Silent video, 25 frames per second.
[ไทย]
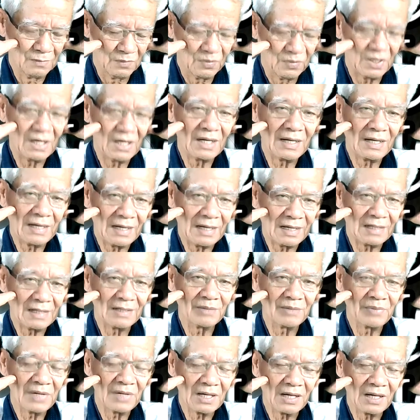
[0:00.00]
พลังงาน
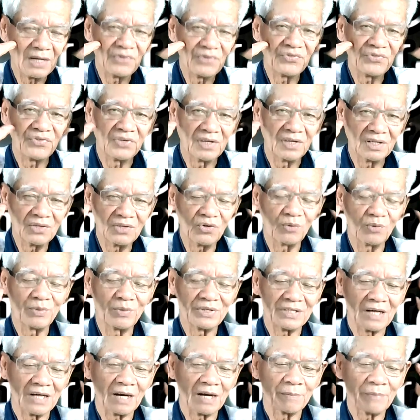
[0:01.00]
เนี่ยพลังงานเสียงที่ออกมา
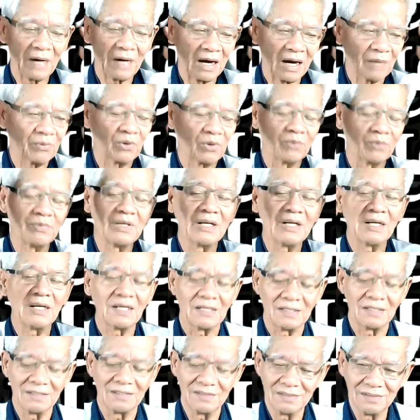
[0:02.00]
จากปากผมนี่แหละ
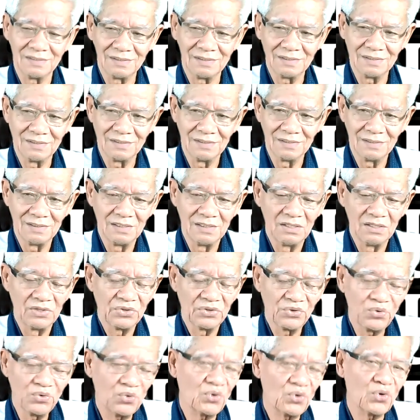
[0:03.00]

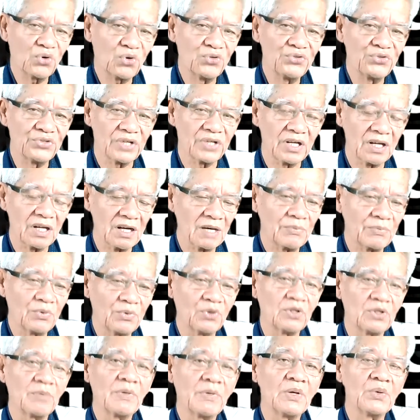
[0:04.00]
ทุกคนจะได้รับโด
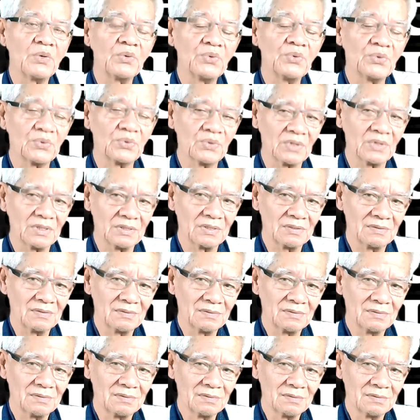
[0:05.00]
ยที่ไม่รู้ตัว
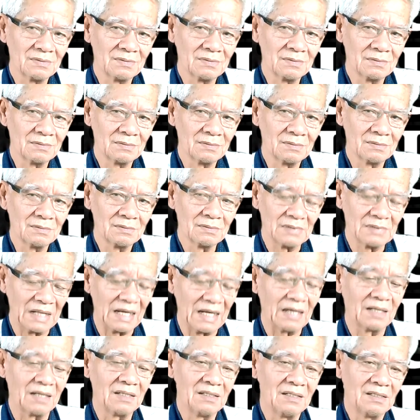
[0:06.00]

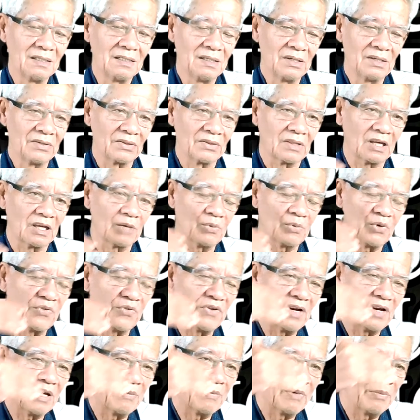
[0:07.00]
นะแต่พอเว
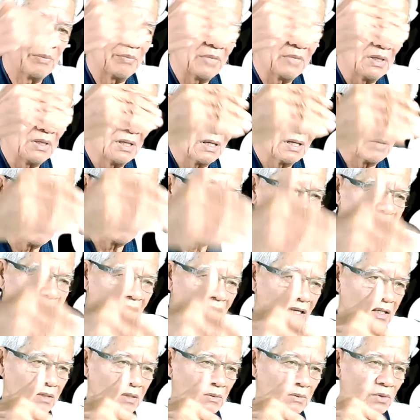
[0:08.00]
ลามันมีอะไรบาง
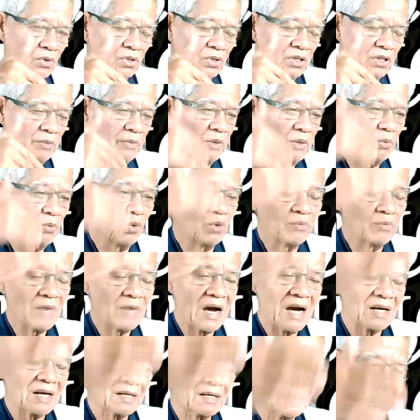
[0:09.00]
คนที่มีบุญ
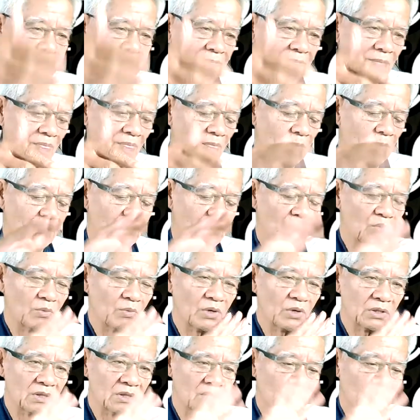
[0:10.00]
มากนะไม่ต้อง
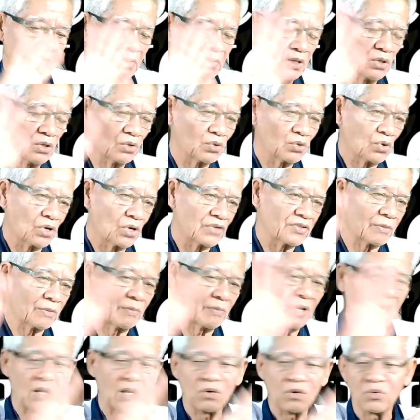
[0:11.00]
มาไม่ต้องโทรศัพท์
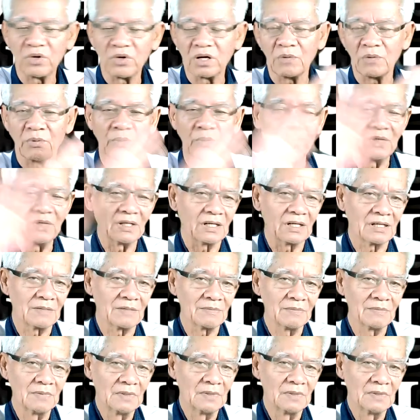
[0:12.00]
มาคุยกับผมเลยครับ